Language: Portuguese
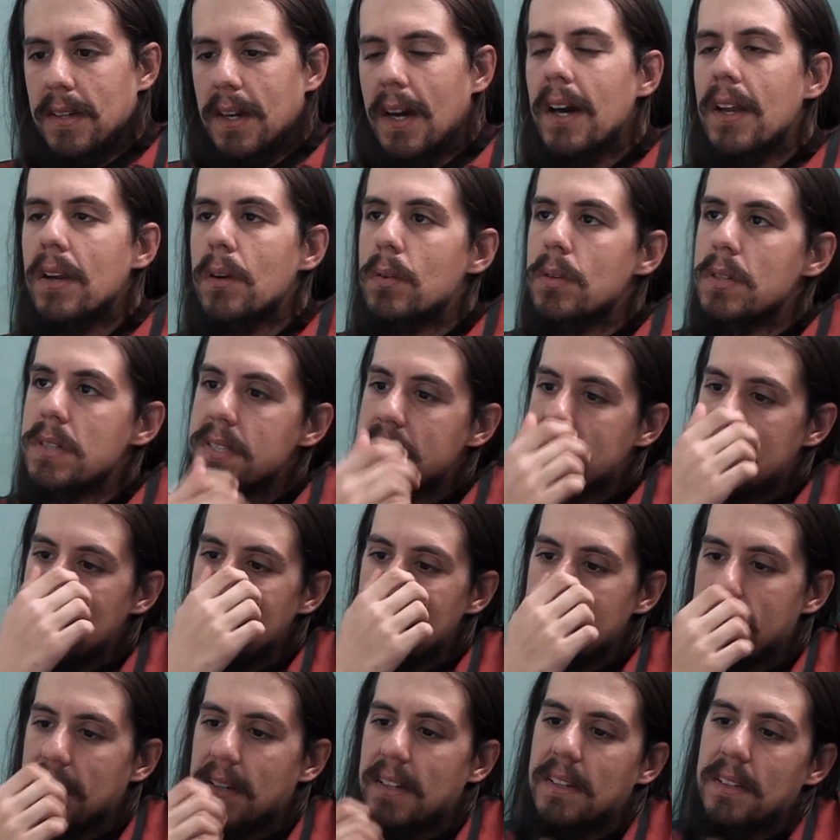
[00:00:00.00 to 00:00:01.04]
Cara, eu
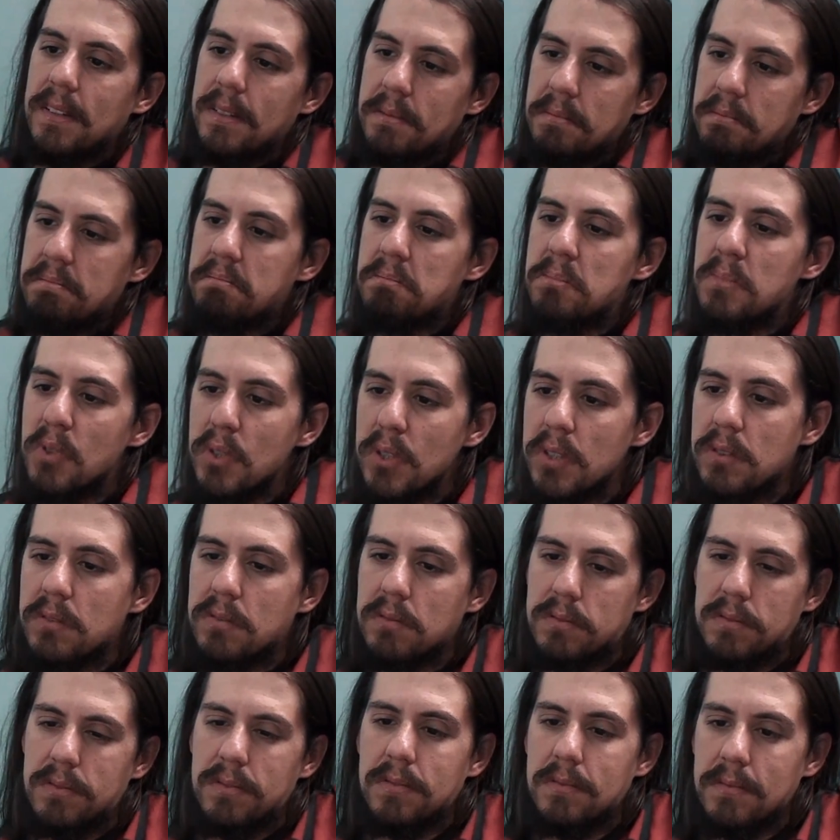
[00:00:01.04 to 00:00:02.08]
gostei, velho.
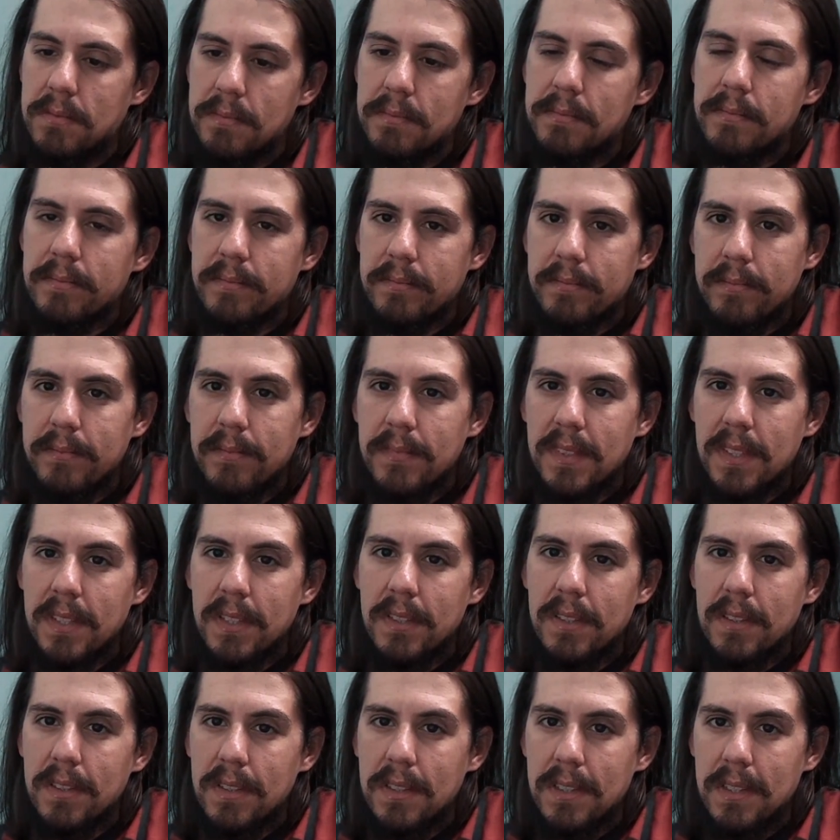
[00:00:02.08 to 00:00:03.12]
Muito.
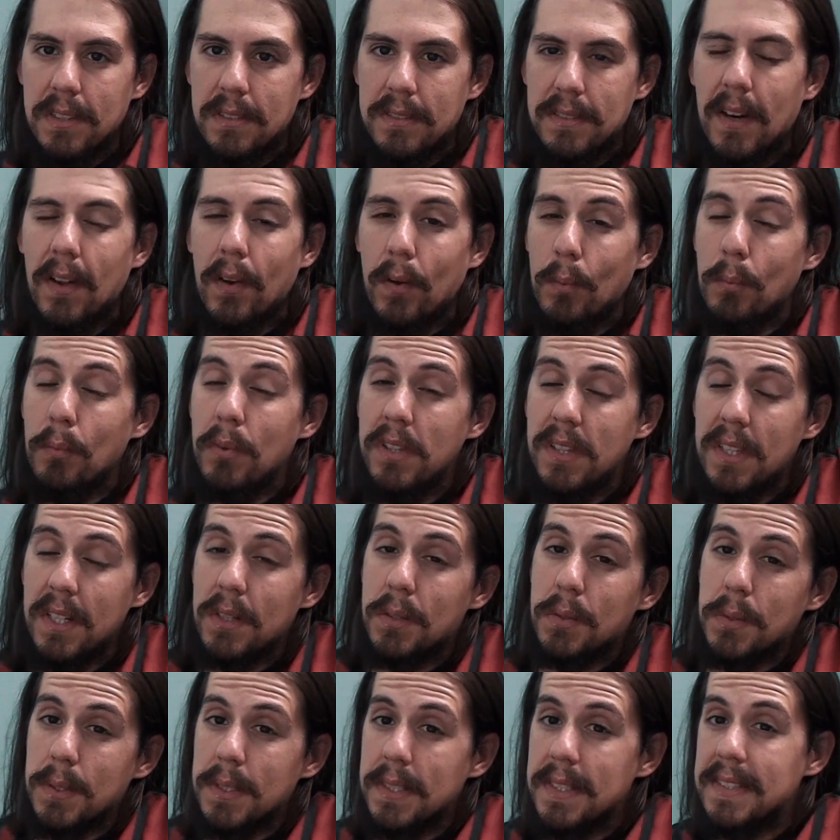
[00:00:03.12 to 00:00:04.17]
Falou muita
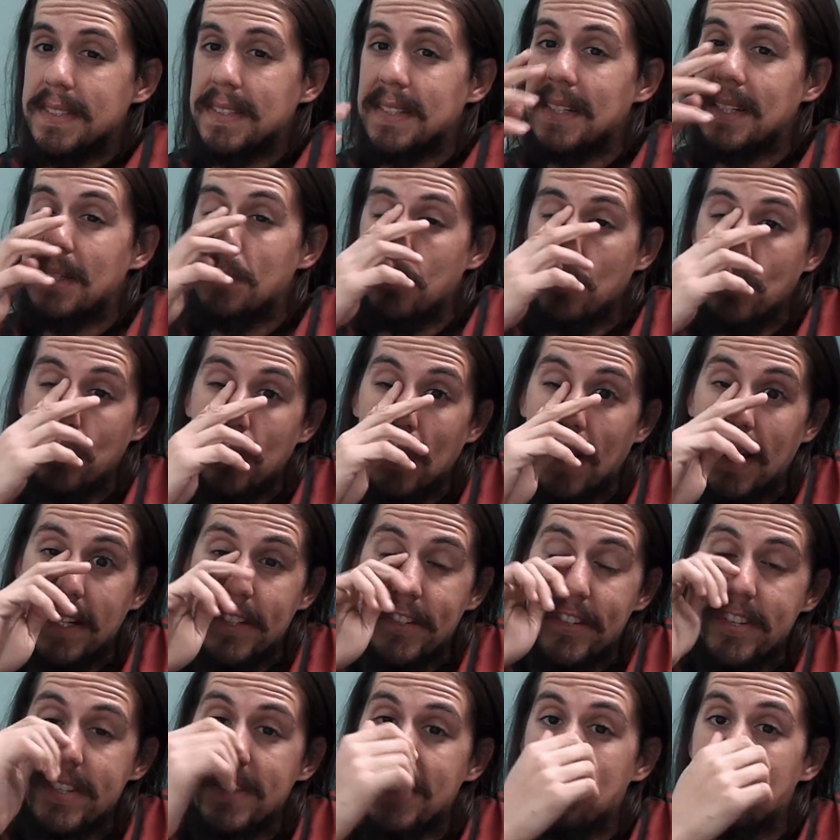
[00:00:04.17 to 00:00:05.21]
coisa que muito
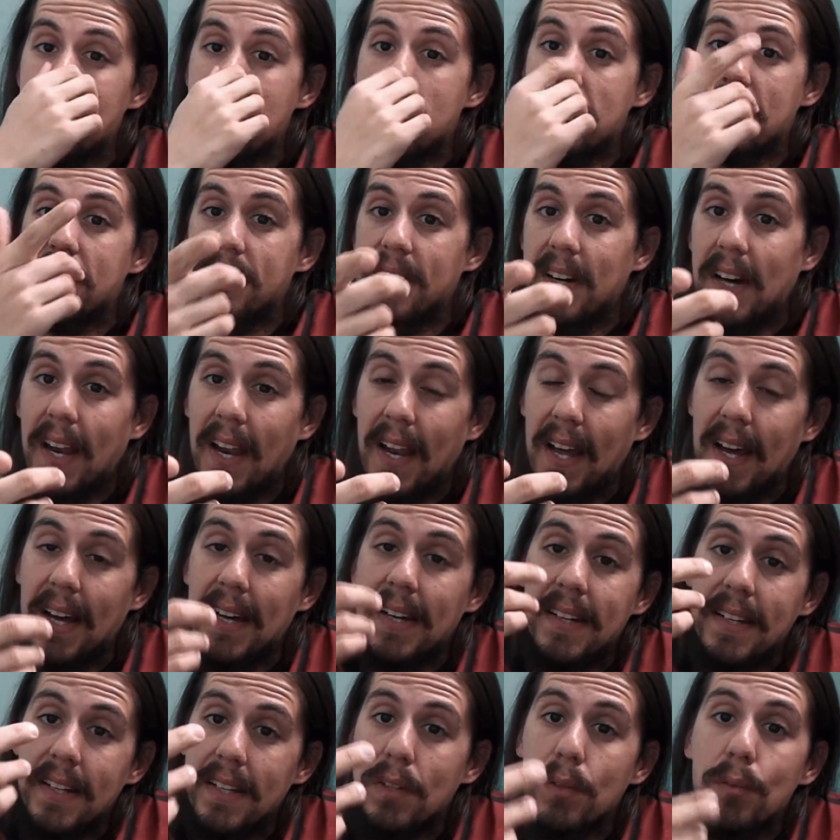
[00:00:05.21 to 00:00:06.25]
artista podia
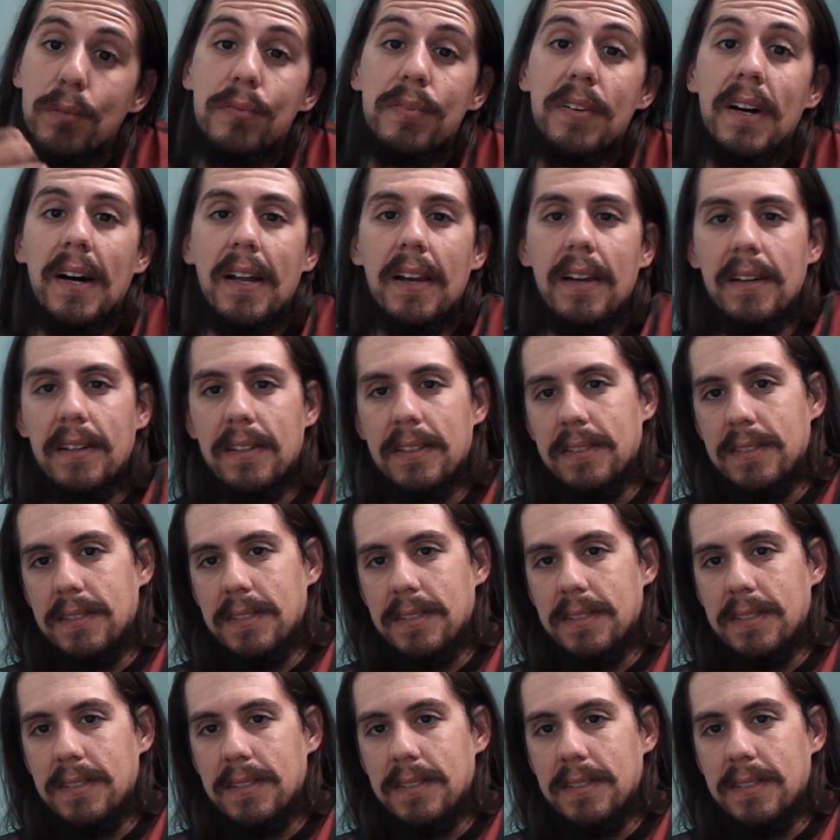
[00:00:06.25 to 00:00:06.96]
falar e não fala.